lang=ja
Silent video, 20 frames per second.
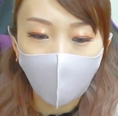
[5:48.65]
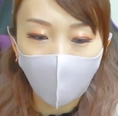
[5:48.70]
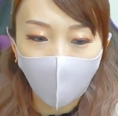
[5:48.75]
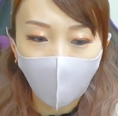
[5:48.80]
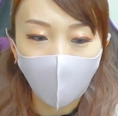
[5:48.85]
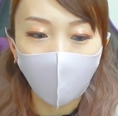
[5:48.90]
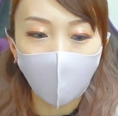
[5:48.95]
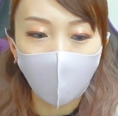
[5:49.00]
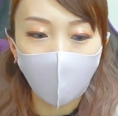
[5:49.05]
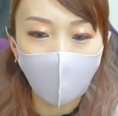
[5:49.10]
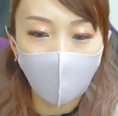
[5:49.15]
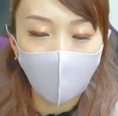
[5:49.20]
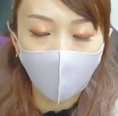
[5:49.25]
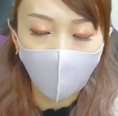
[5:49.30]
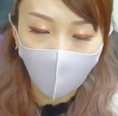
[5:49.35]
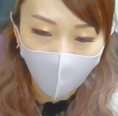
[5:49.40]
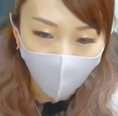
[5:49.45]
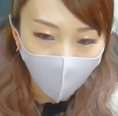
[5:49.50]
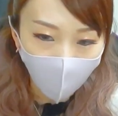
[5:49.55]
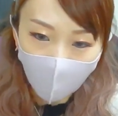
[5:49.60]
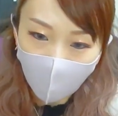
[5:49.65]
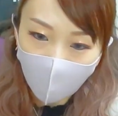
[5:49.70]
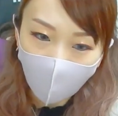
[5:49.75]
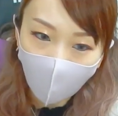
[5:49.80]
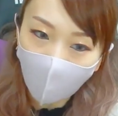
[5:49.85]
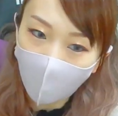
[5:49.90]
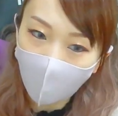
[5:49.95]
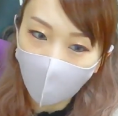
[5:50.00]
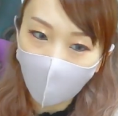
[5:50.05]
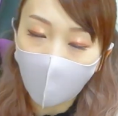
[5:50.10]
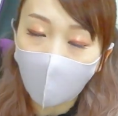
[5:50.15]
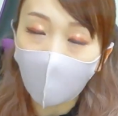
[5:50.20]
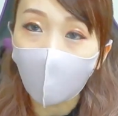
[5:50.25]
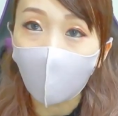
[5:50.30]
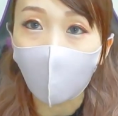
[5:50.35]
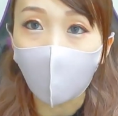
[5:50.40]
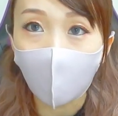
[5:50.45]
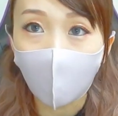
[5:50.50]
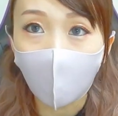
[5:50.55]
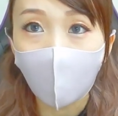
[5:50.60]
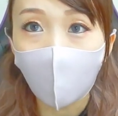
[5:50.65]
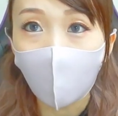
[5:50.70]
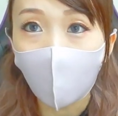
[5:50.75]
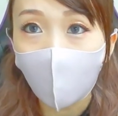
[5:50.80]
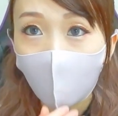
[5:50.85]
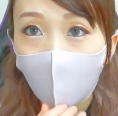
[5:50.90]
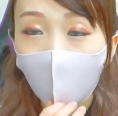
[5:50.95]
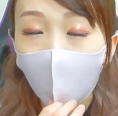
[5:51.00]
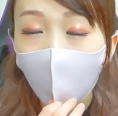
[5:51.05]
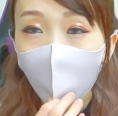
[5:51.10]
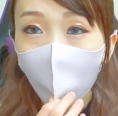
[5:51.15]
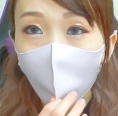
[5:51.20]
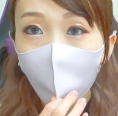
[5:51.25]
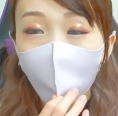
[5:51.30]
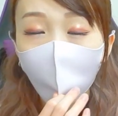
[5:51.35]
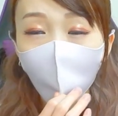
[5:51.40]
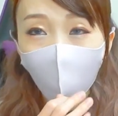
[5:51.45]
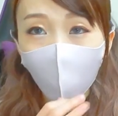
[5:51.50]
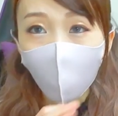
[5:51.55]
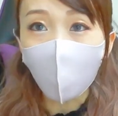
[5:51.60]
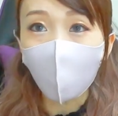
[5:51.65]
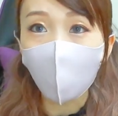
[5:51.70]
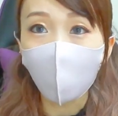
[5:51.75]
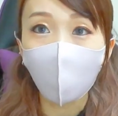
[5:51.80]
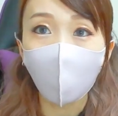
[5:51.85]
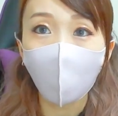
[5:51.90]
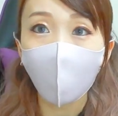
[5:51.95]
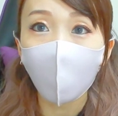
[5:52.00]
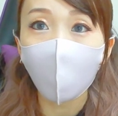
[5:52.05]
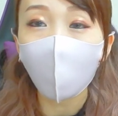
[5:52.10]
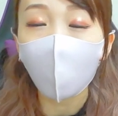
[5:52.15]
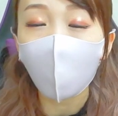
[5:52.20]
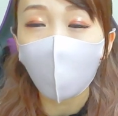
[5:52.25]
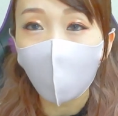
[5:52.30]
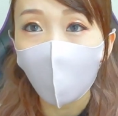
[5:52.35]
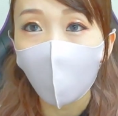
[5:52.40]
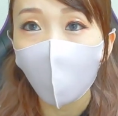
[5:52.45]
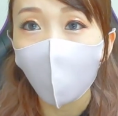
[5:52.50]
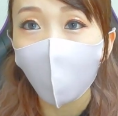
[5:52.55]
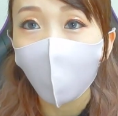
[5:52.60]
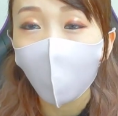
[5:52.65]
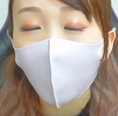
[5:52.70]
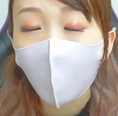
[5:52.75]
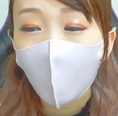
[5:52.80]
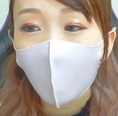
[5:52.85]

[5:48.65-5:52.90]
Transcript: もう仕事も休めましょうとかなるけどさ、そういうわけじゃないからさ、